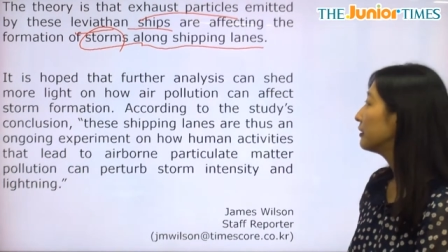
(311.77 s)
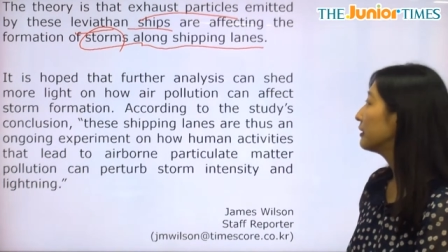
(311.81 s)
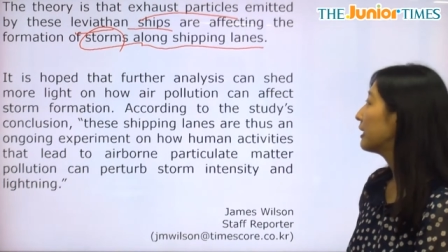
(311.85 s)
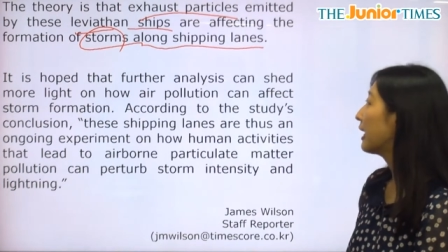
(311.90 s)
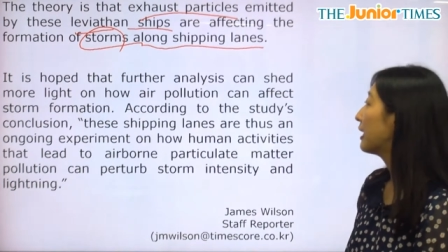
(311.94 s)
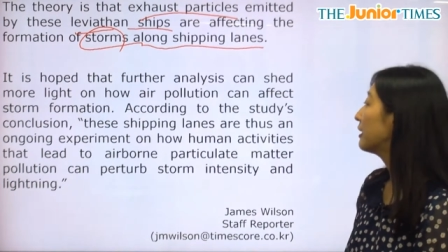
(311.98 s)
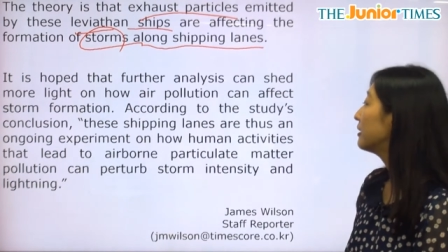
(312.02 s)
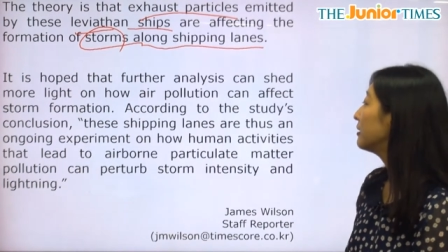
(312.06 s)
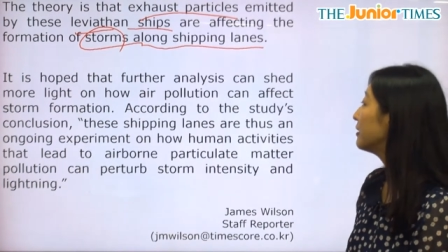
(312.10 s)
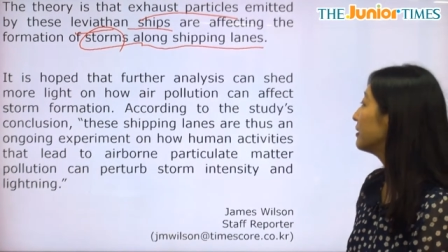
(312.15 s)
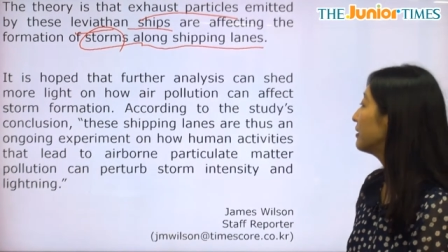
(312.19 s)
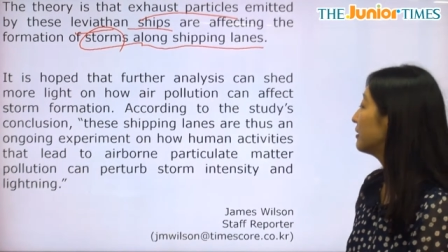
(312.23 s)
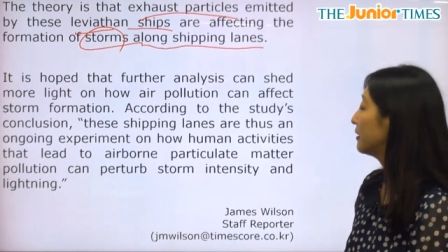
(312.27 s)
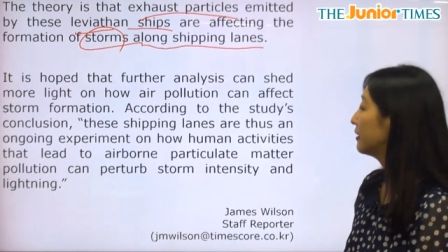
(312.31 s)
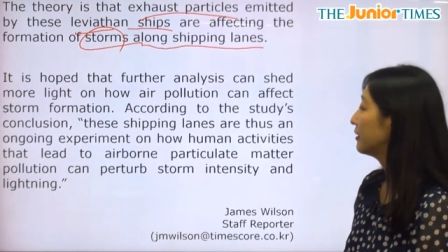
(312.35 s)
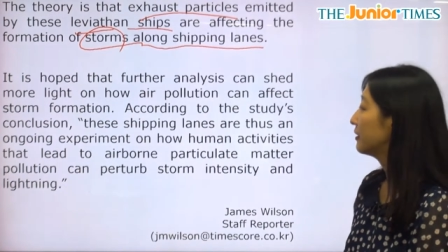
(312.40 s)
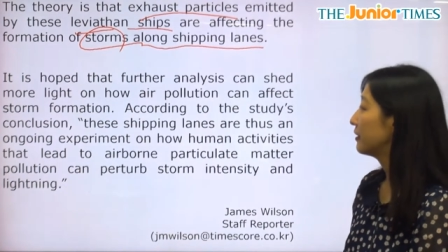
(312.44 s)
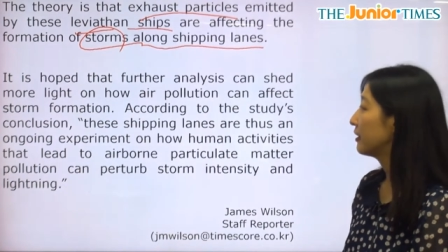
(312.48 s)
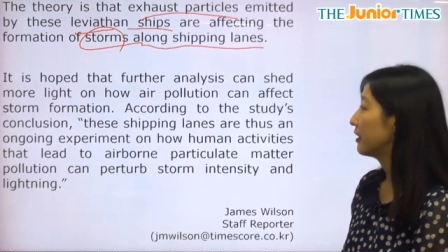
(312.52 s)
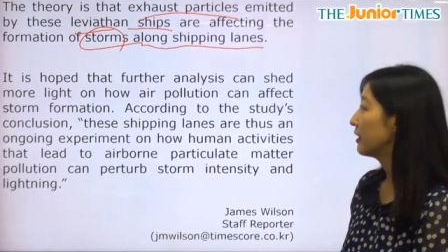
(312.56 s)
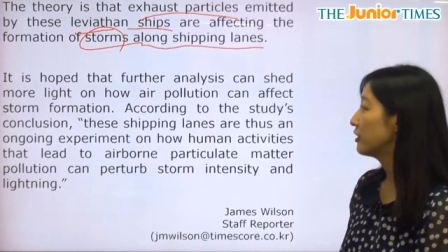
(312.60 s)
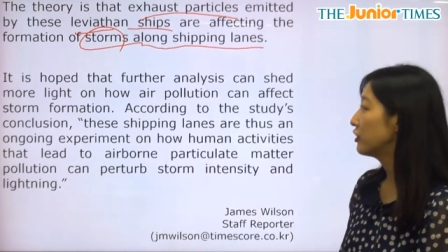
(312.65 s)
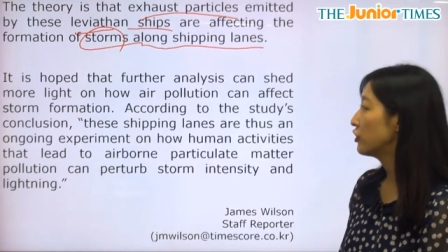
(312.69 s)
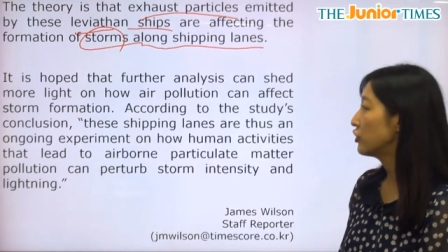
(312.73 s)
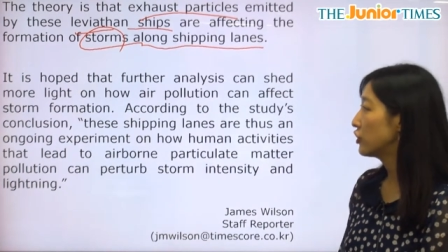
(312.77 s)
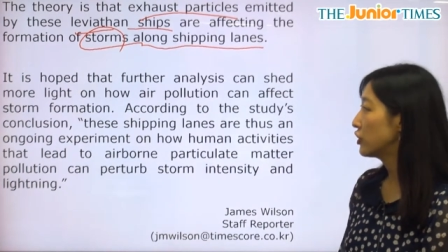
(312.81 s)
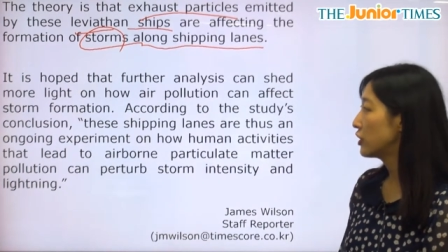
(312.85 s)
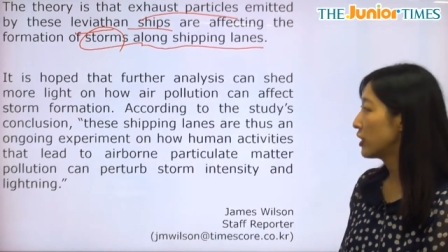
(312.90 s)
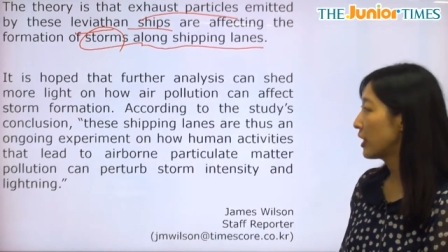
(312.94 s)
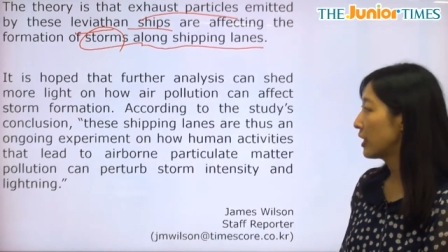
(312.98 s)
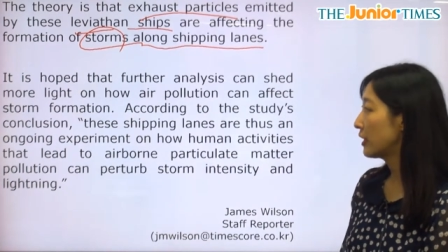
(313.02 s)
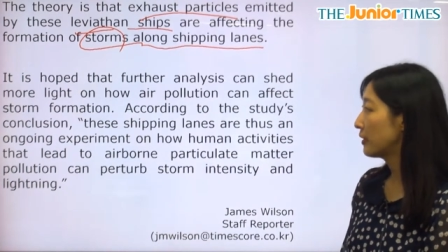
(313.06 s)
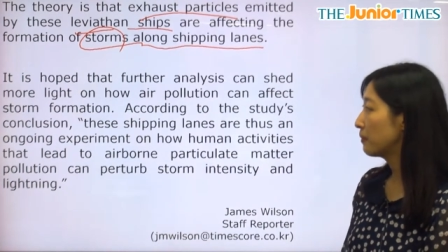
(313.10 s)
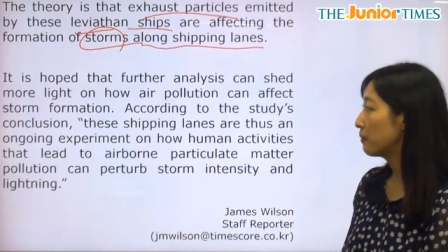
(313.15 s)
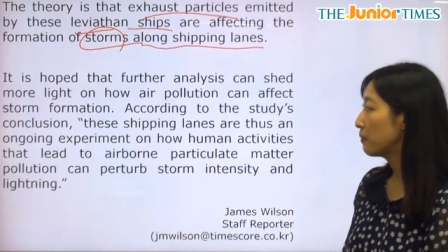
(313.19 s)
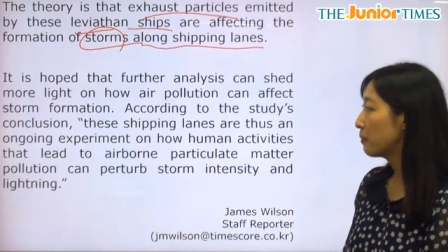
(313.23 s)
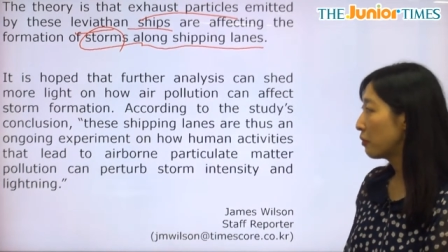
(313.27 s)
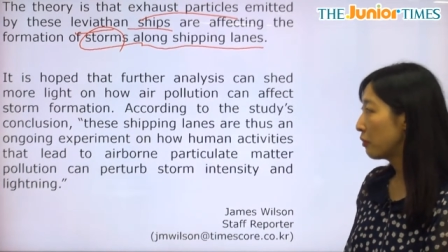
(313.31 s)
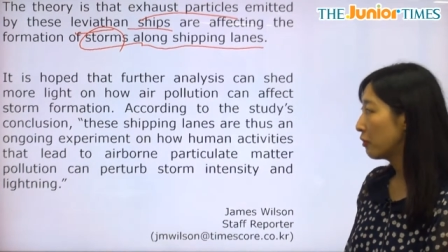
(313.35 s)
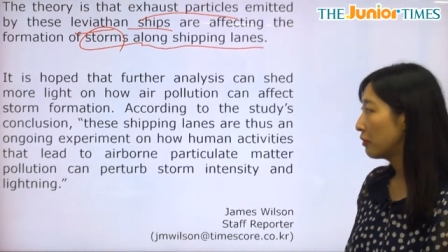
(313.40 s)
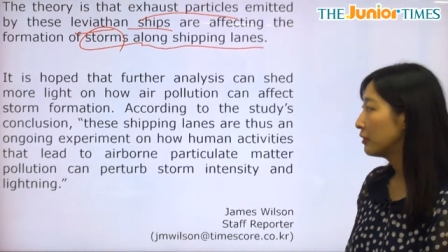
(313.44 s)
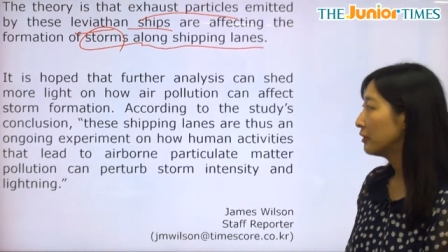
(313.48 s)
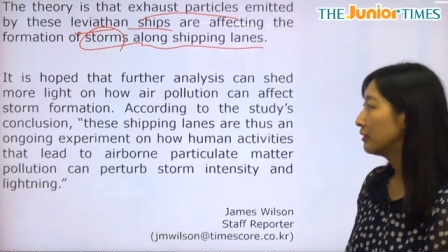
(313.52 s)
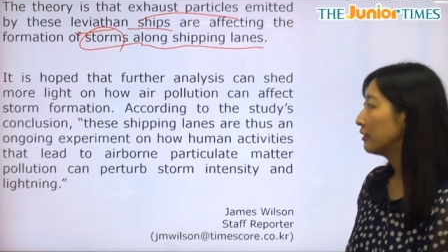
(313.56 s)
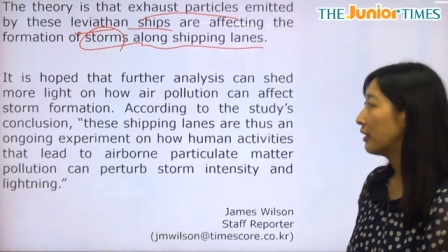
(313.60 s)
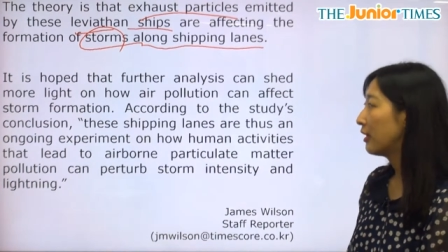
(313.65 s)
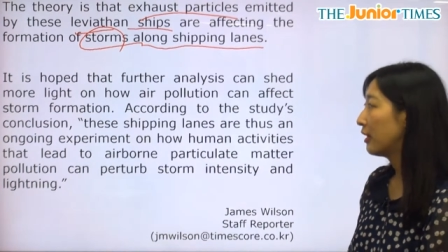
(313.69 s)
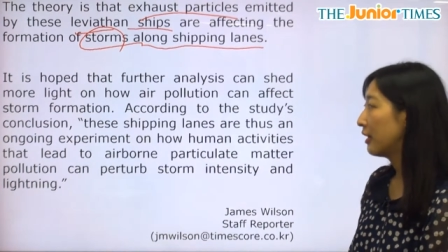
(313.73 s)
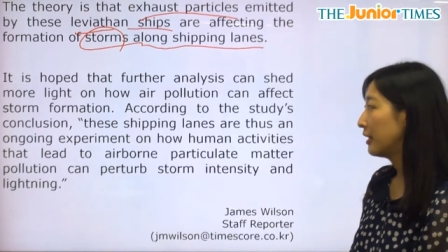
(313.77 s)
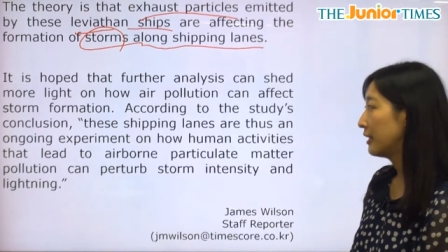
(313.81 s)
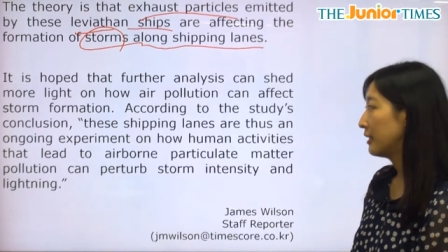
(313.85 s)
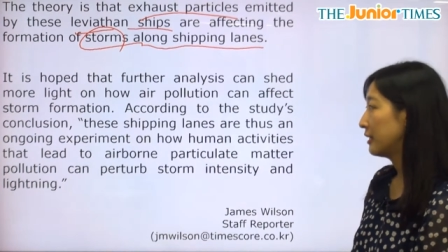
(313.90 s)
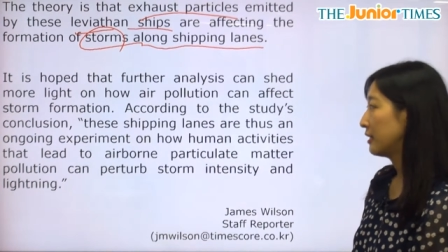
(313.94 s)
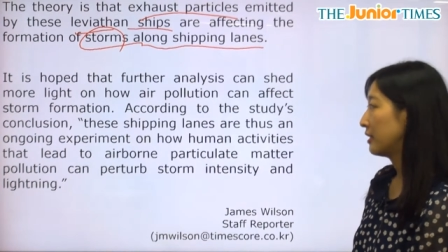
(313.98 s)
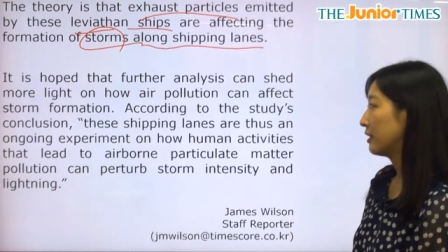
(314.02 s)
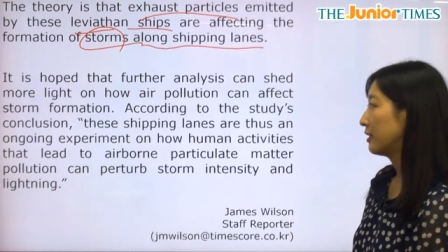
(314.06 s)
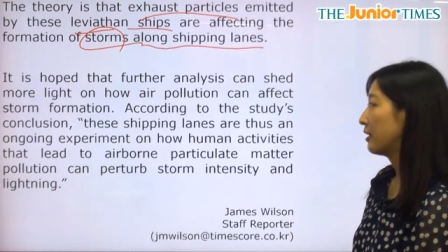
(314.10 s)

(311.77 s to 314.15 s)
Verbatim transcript: analysis can shed more light